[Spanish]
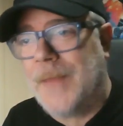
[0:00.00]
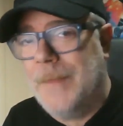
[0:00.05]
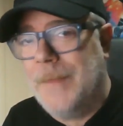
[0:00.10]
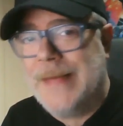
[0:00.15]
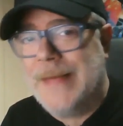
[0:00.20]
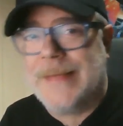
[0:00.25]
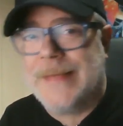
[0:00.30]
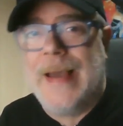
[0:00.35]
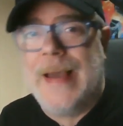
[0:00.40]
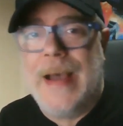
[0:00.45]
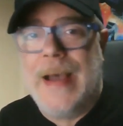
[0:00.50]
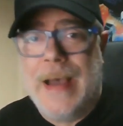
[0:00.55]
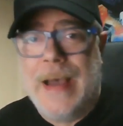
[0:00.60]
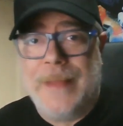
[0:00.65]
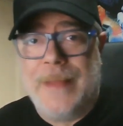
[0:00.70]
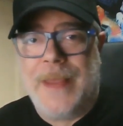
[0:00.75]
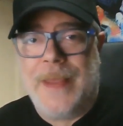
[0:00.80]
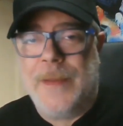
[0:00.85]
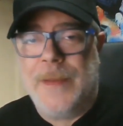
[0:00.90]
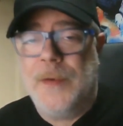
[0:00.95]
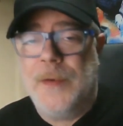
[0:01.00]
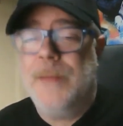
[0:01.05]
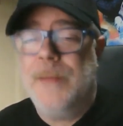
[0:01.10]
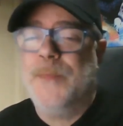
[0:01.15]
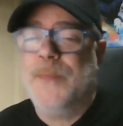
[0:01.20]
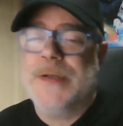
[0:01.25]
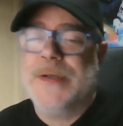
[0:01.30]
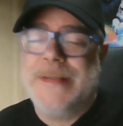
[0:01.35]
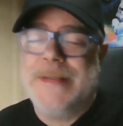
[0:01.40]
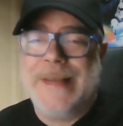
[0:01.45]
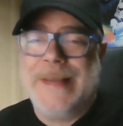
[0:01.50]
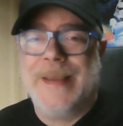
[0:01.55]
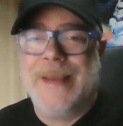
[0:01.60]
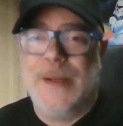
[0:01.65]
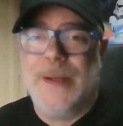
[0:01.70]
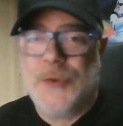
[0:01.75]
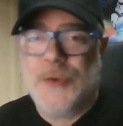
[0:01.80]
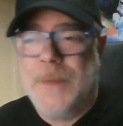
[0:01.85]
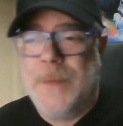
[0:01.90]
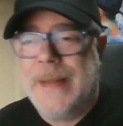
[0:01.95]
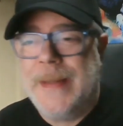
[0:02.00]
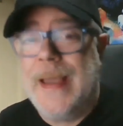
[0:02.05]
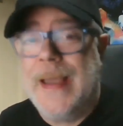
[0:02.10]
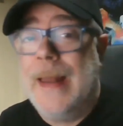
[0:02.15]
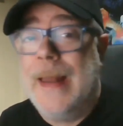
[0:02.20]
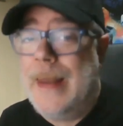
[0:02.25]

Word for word: vista a día de hoy, pues sí que le subiría